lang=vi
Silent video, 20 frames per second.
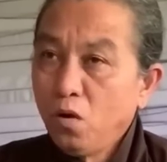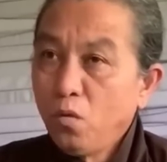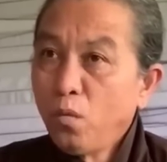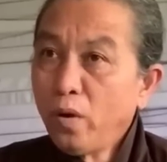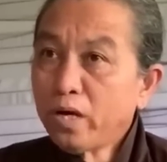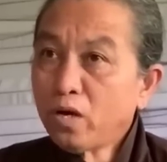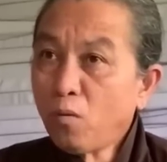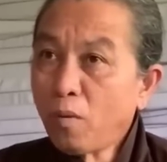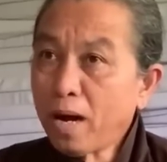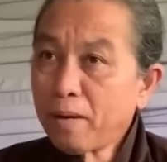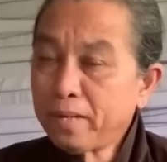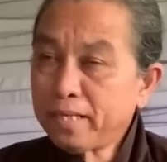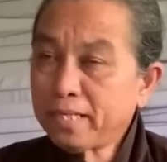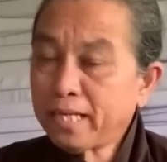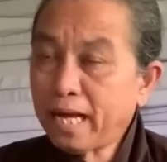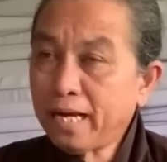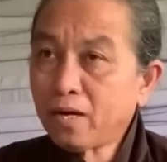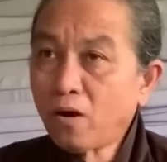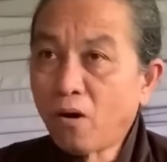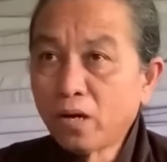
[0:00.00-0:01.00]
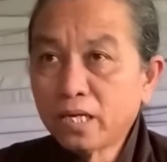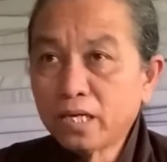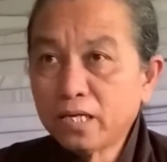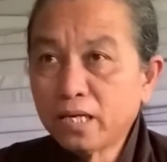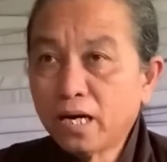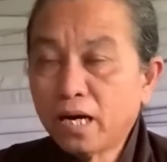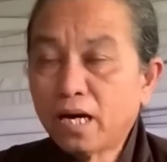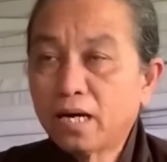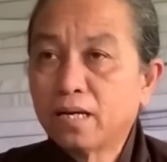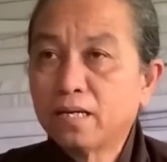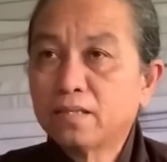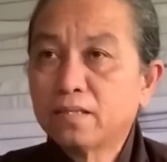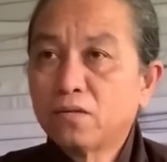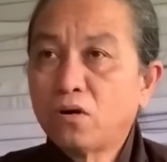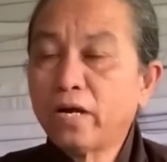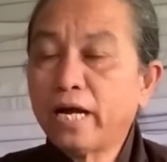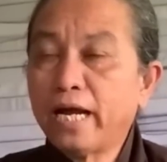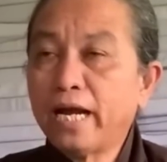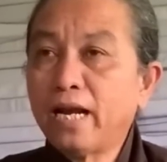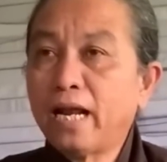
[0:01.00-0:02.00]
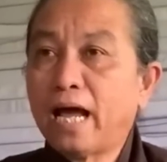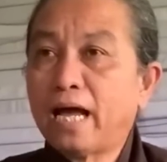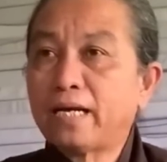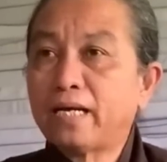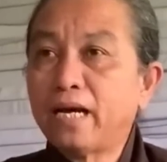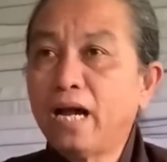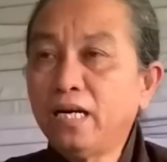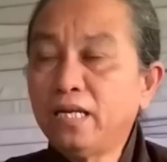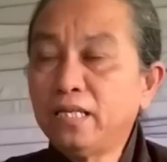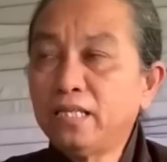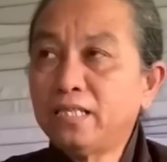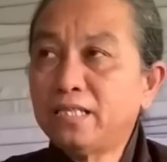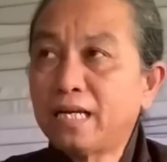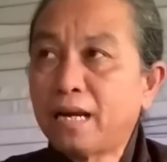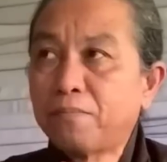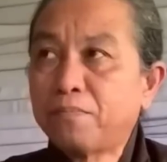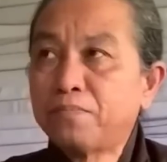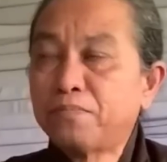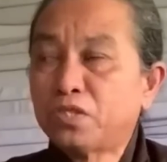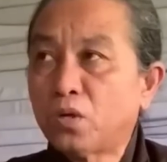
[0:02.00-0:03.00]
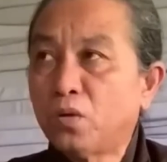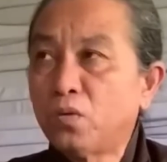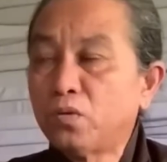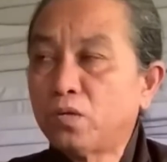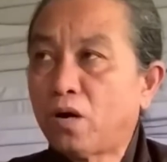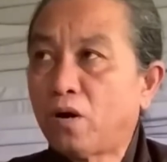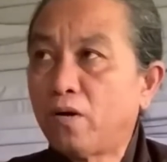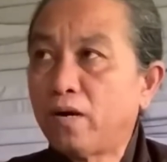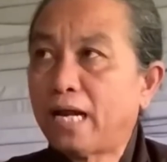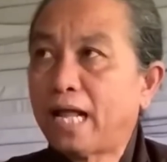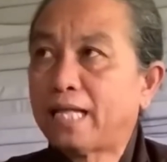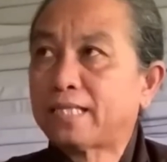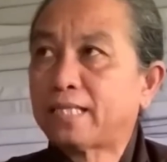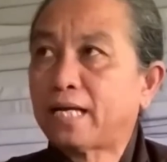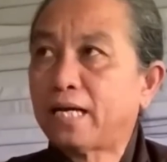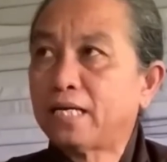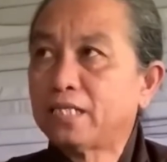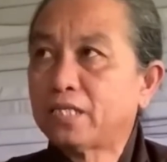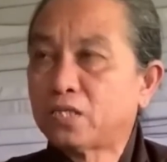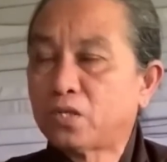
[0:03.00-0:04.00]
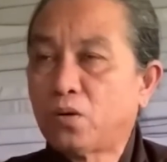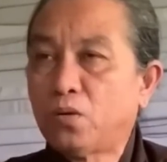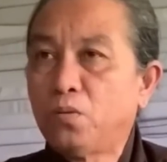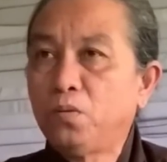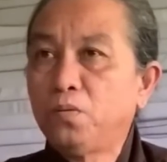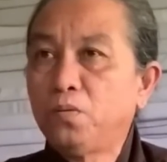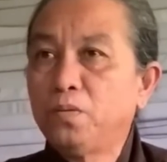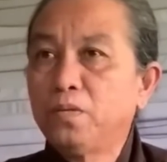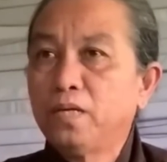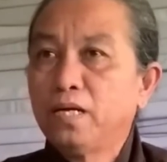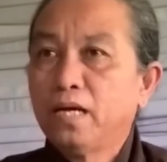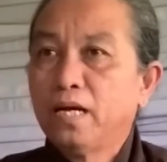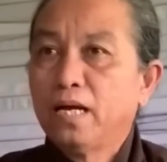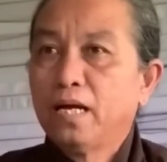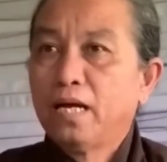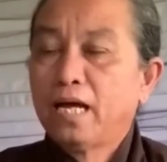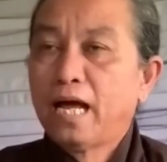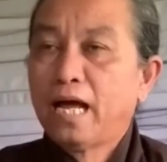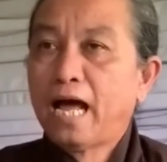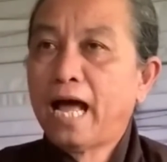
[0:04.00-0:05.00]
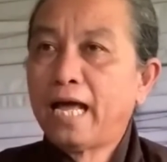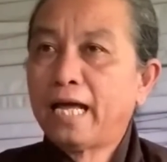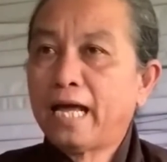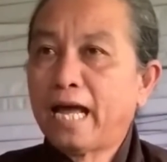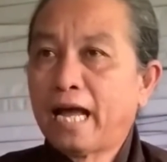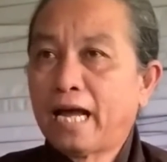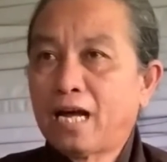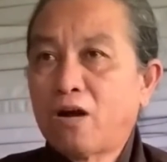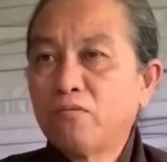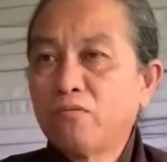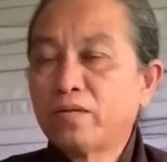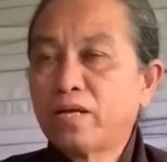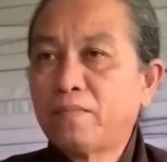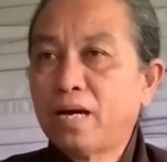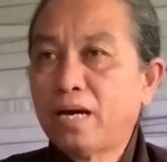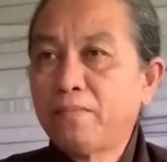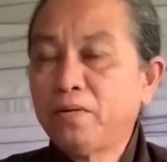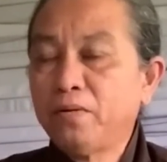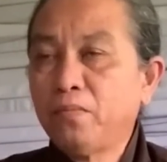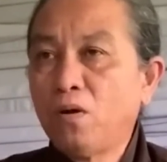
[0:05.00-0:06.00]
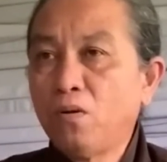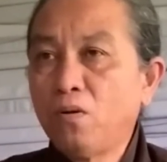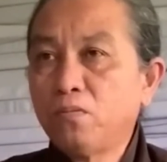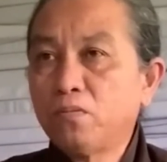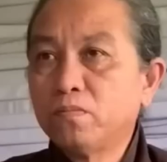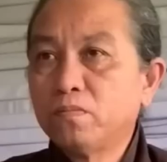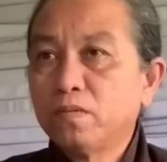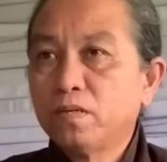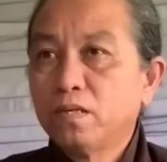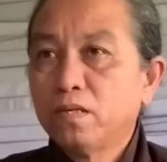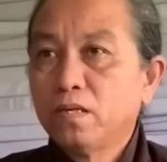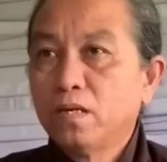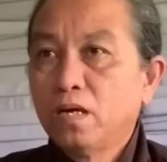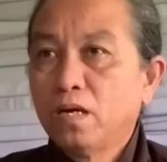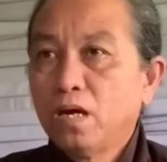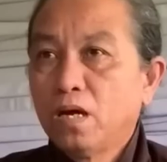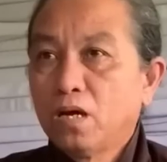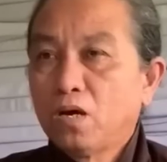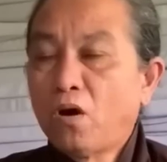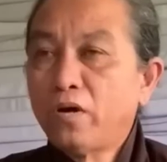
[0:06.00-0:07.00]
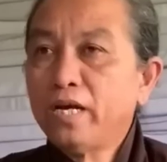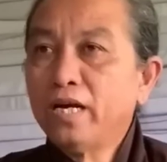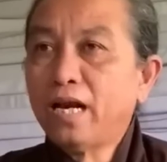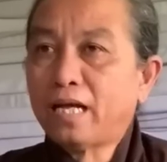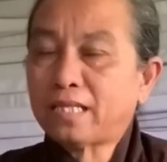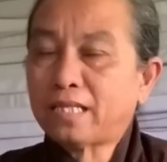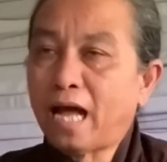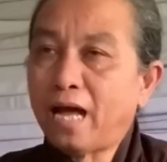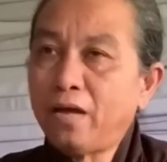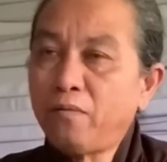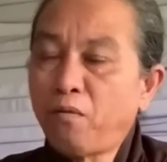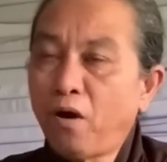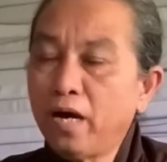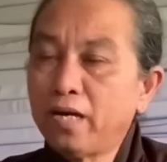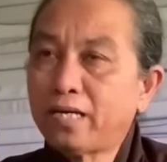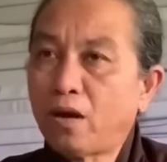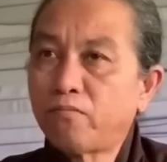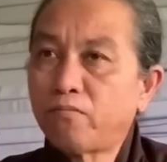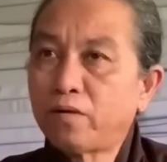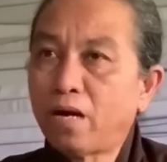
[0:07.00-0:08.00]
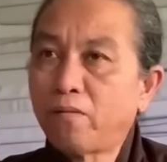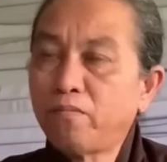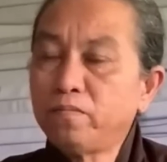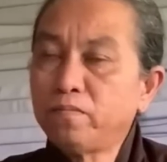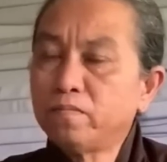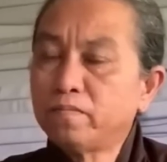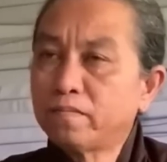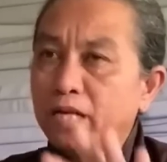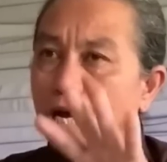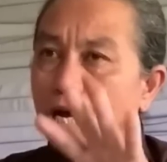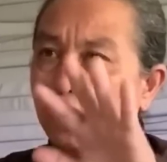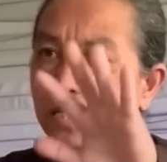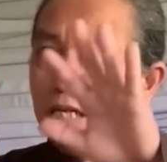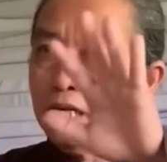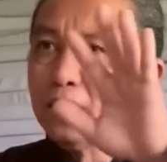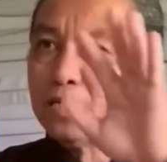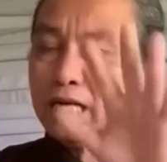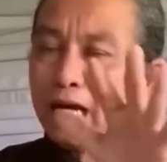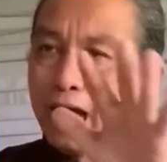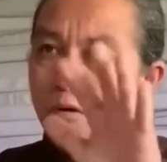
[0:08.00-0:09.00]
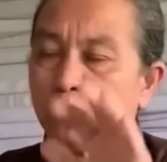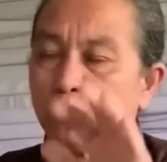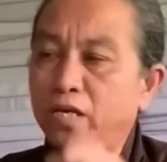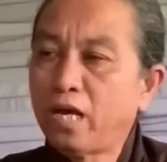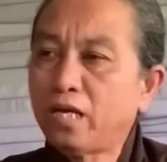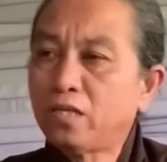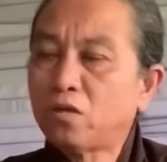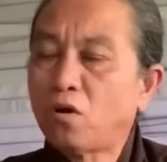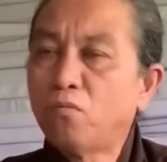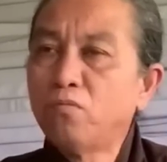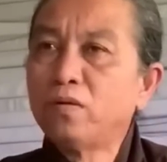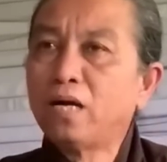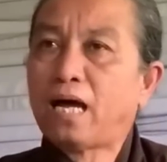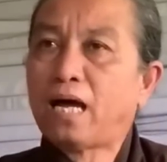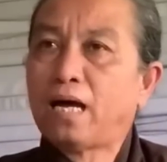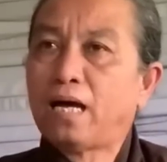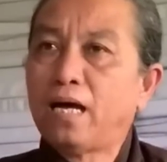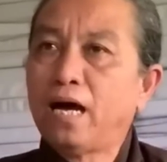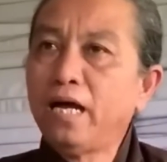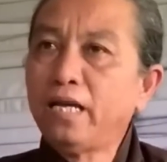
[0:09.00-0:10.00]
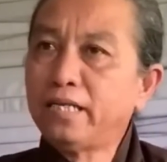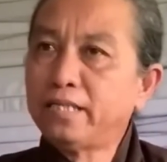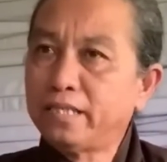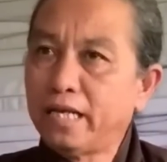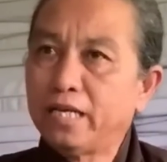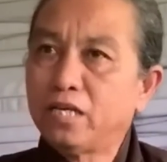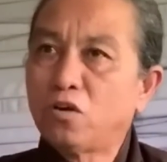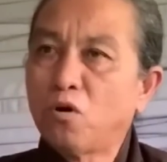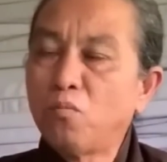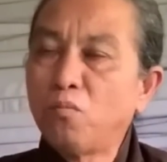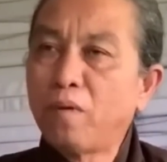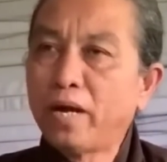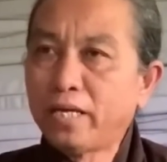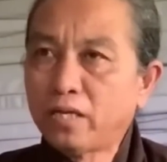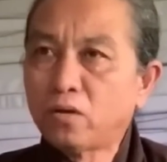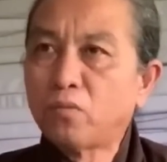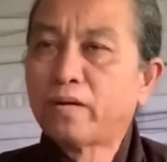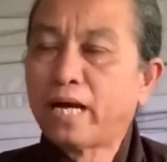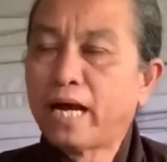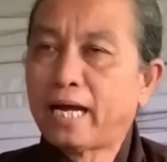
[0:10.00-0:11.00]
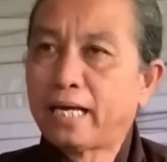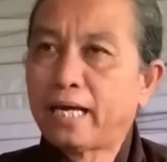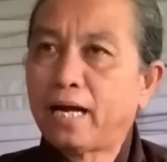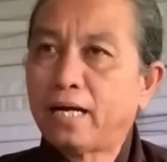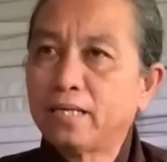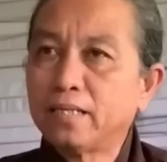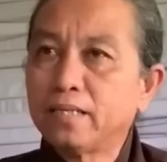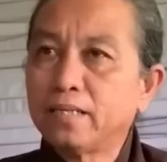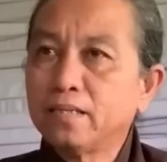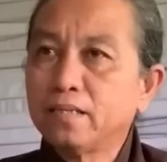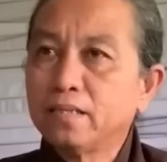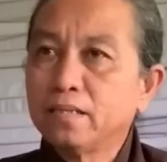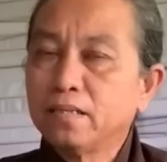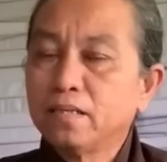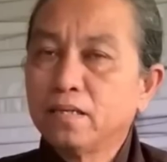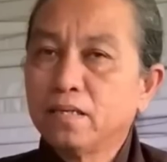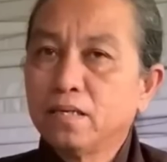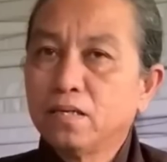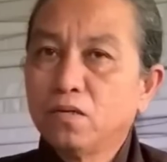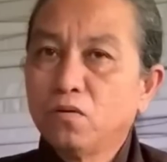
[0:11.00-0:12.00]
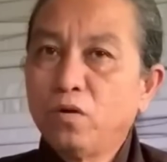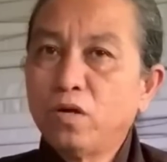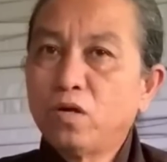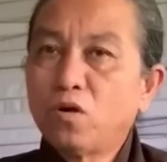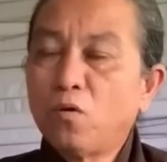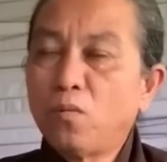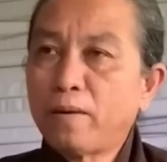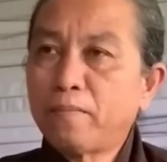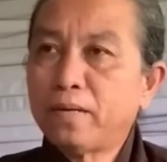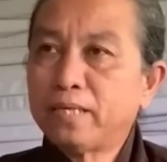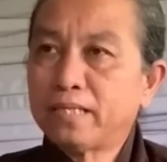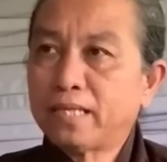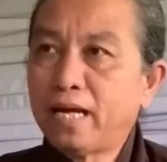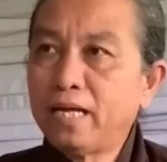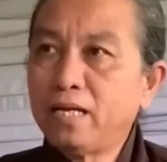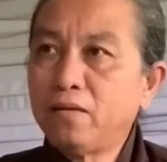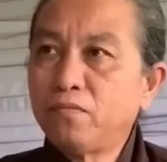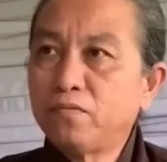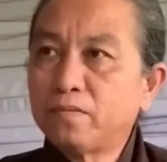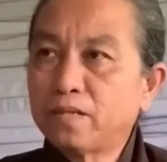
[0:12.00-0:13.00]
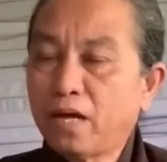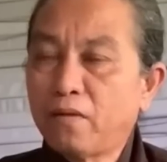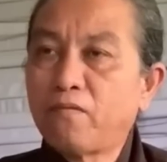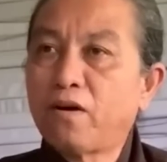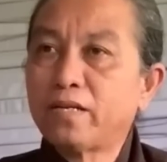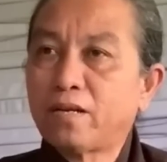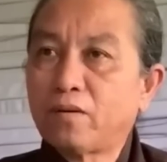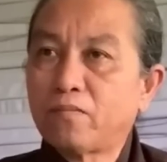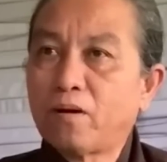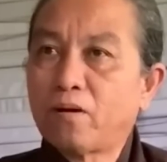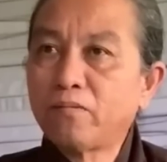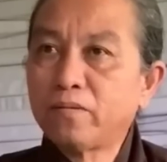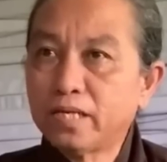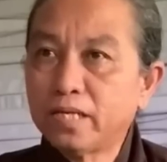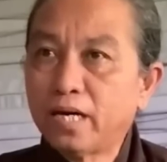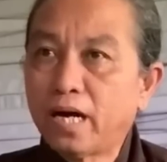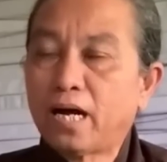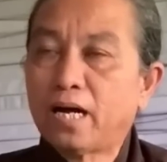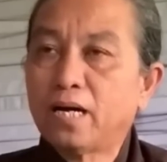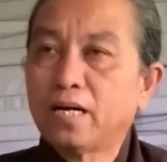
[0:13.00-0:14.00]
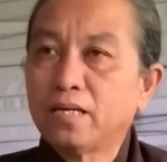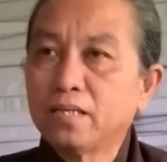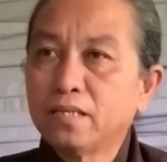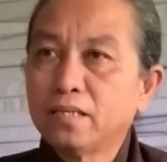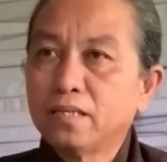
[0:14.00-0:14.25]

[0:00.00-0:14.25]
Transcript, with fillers: quý cô bác mình thấy có chưa có nghĩa là đến năm sửu rồi là tân sửu 2021 coi như là thay phôi trồng lóng đất nước nào chết cũng là ít gì cũng mấy chục ngàn dân quý cô bác mình thấy thay phôi trồng đóng chưa